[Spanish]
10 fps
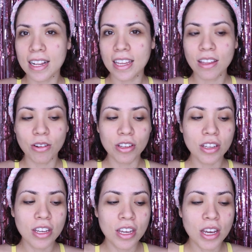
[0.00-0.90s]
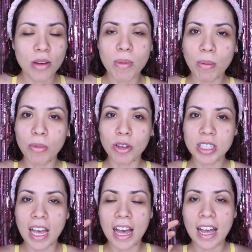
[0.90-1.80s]
el día de hoy
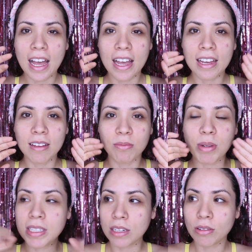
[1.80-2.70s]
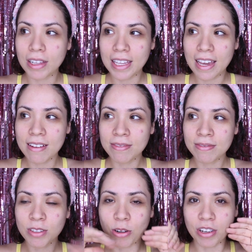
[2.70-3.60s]
vamos a pasar todo el día
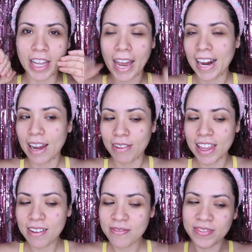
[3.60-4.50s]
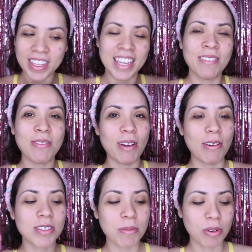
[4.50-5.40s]
con cara lavada.
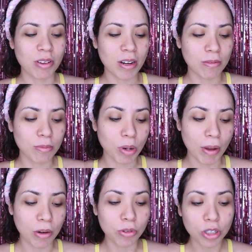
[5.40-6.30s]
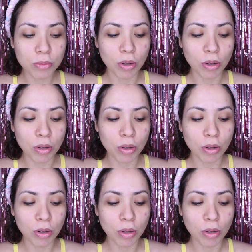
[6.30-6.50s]
Vamos a probar, probar unos